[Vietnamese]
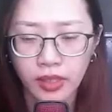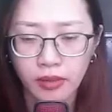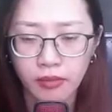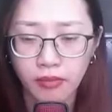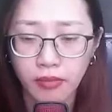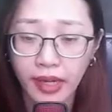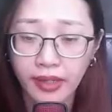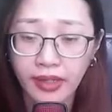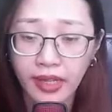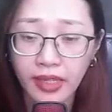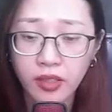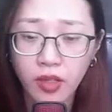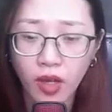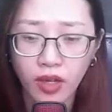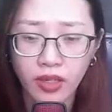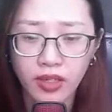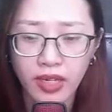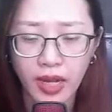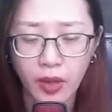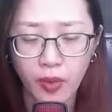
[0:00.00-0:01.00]
Mà cái
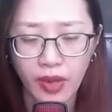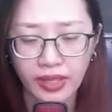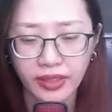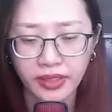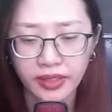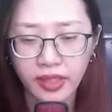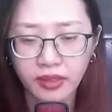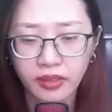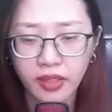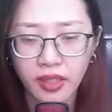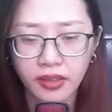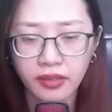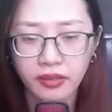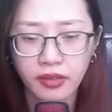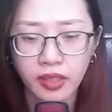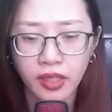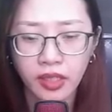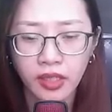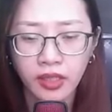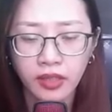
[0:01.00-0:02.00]
gọi là họa sát
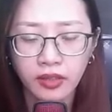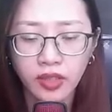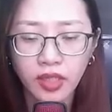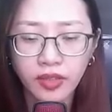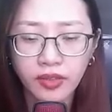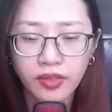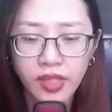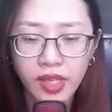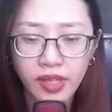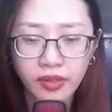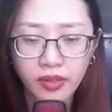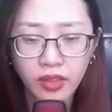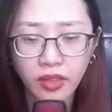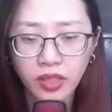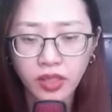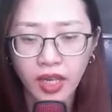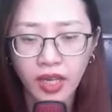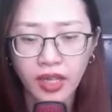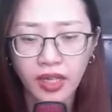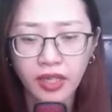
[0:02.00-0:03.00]
thân, tất nhiên có
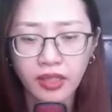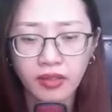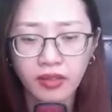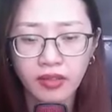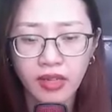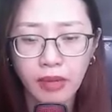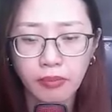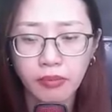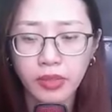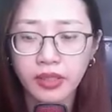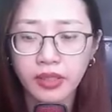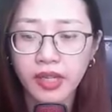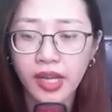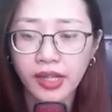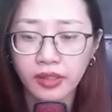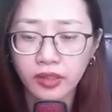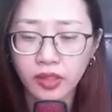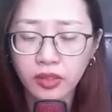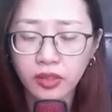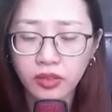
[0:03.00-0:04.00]
thể là mình
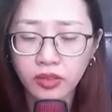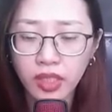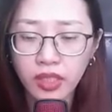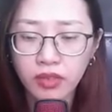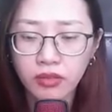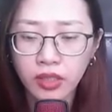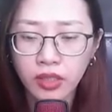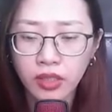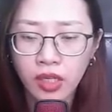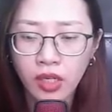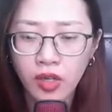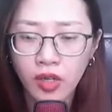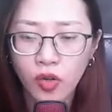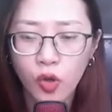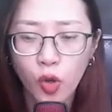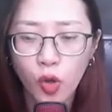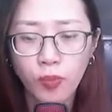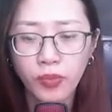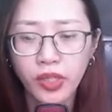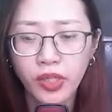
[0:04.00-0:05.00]
đầy thương tích,
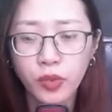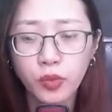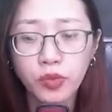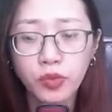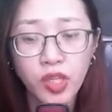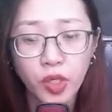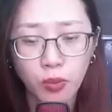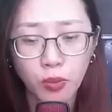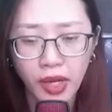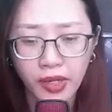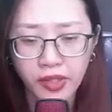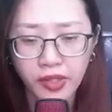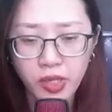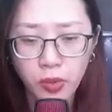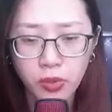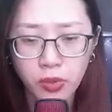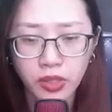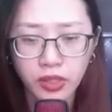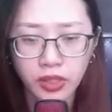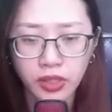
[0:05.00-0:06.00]
ôm yếu nhiều bệnh
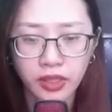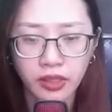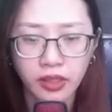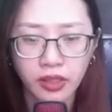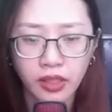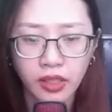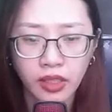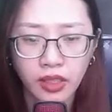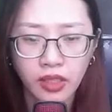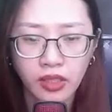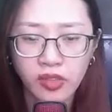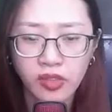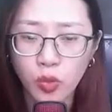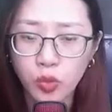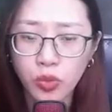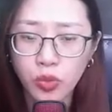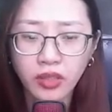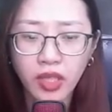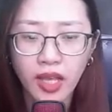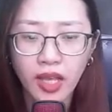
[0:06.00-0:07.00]
trong người,
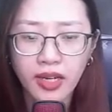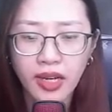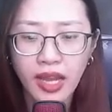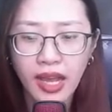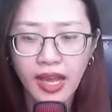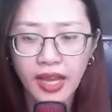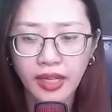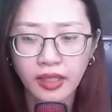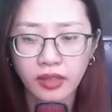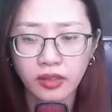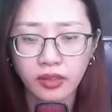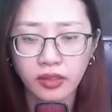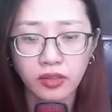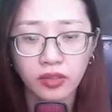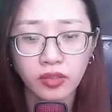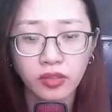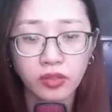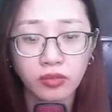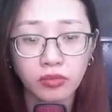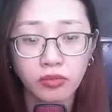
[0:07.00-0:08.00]
cũng có thể là
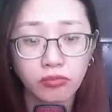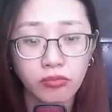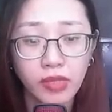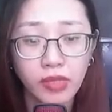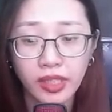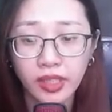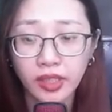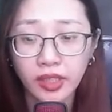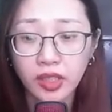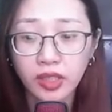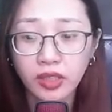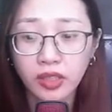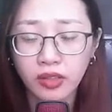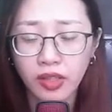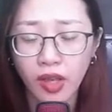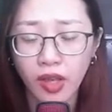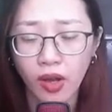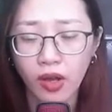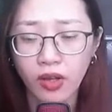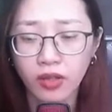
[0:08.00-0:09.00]
bị thương
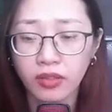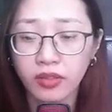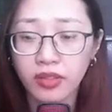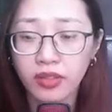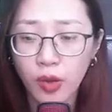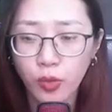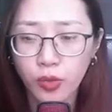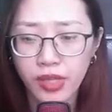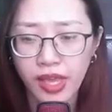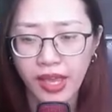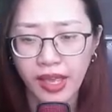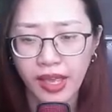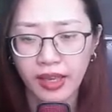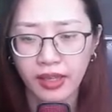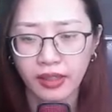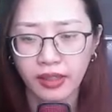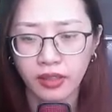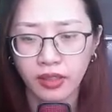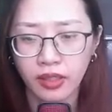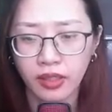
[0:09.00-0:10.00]
nhỏ, đau nhẹ.